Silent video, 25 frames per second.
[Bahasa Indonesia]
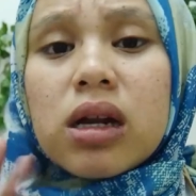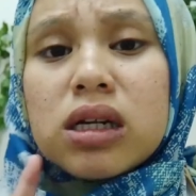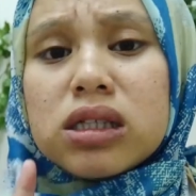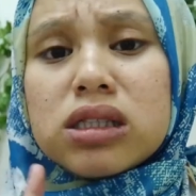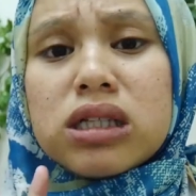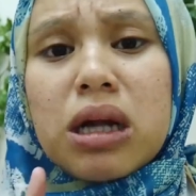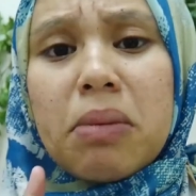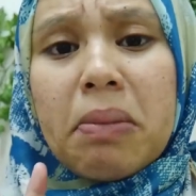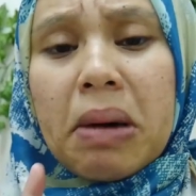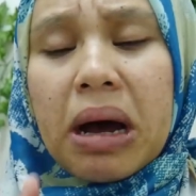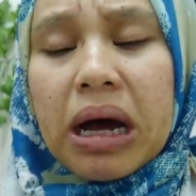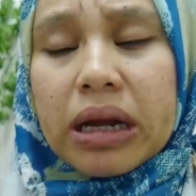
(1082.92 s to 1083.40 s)

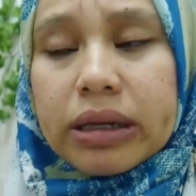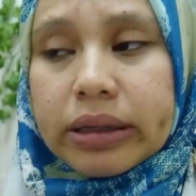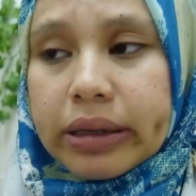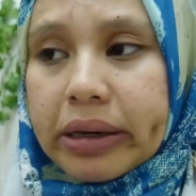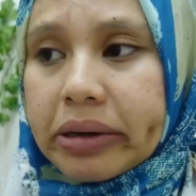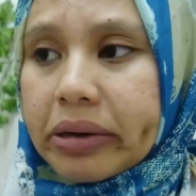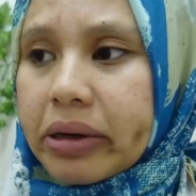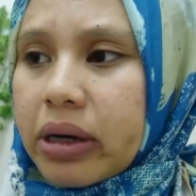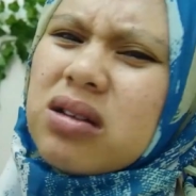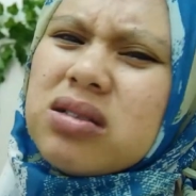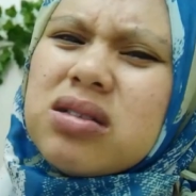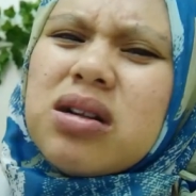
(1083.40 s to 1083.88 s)
Anis udah
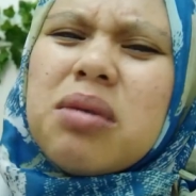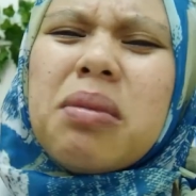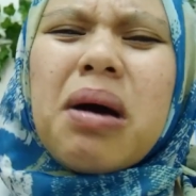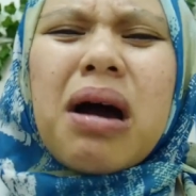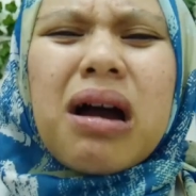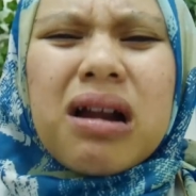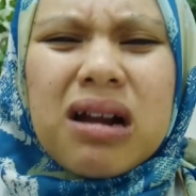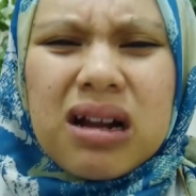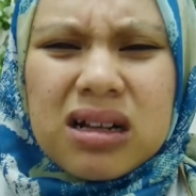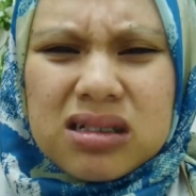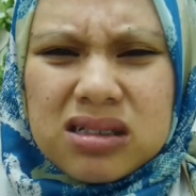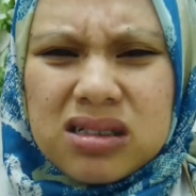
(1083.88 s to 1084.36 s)
makannya, Anis nak
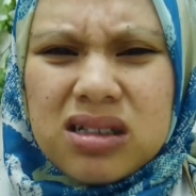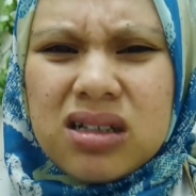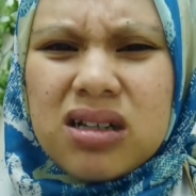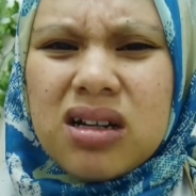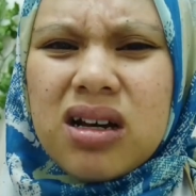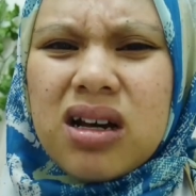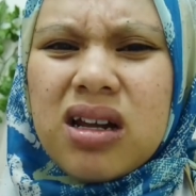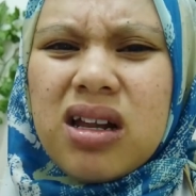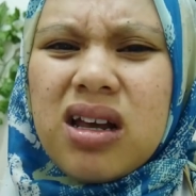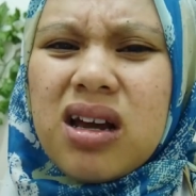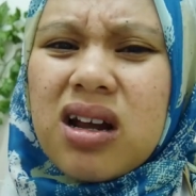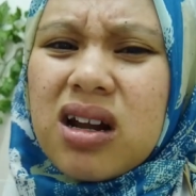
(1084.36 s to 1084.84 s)
makan nasi
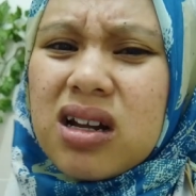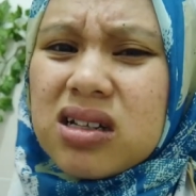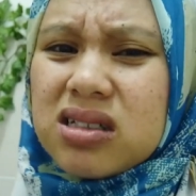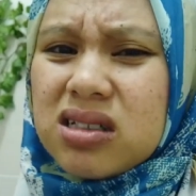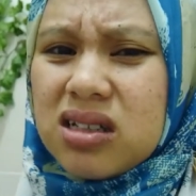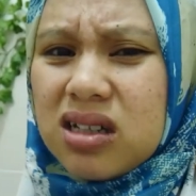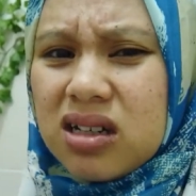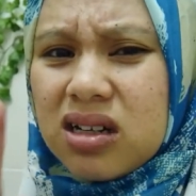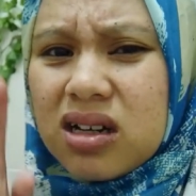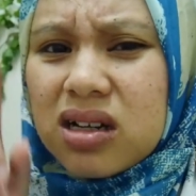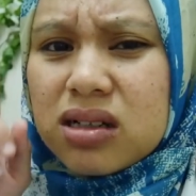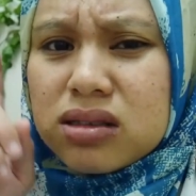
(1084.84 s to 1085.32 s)
dengan ikan
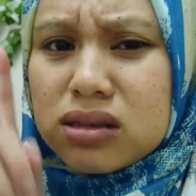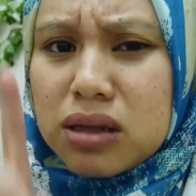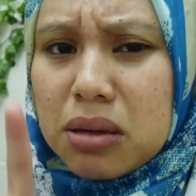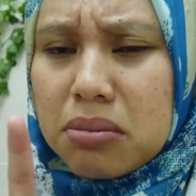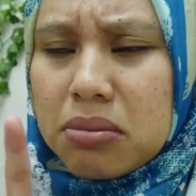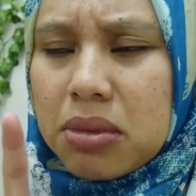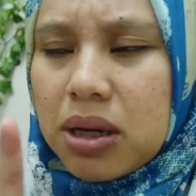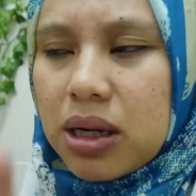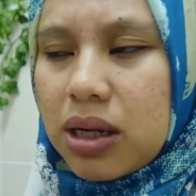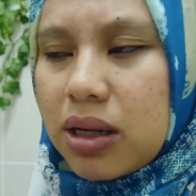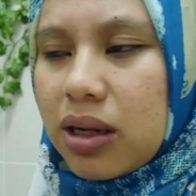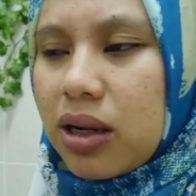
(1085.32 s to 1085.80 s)
asin dengan
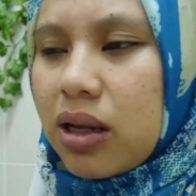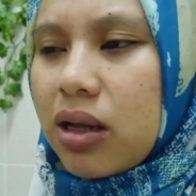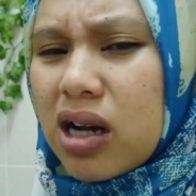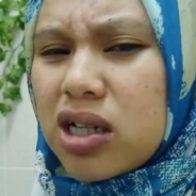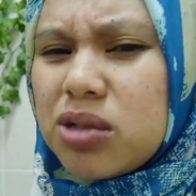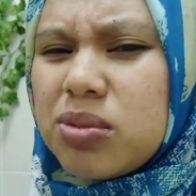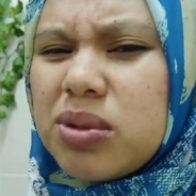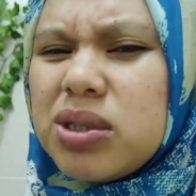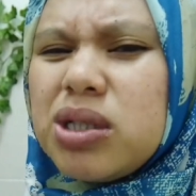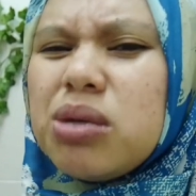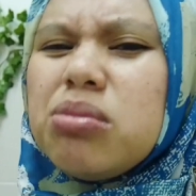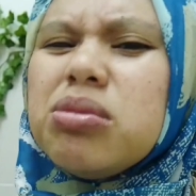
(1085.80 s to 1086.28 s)
sambal.
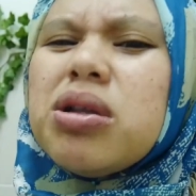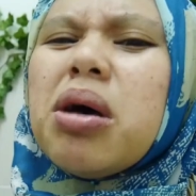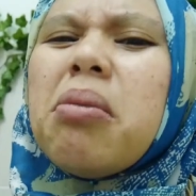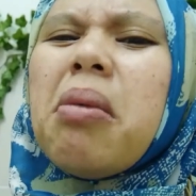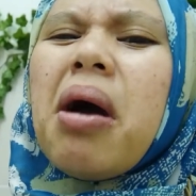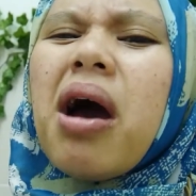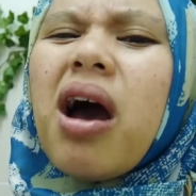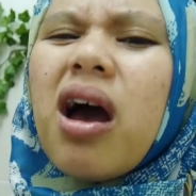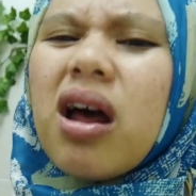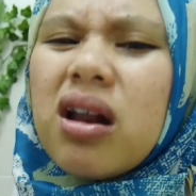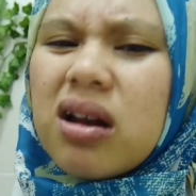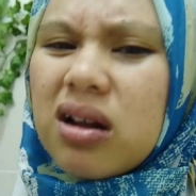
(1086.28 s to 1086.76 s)
Anis macam
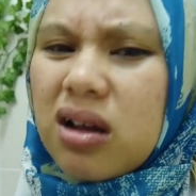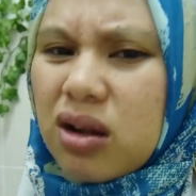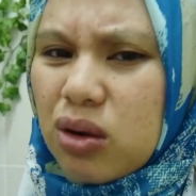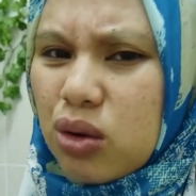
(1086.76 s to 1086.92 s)
tak makan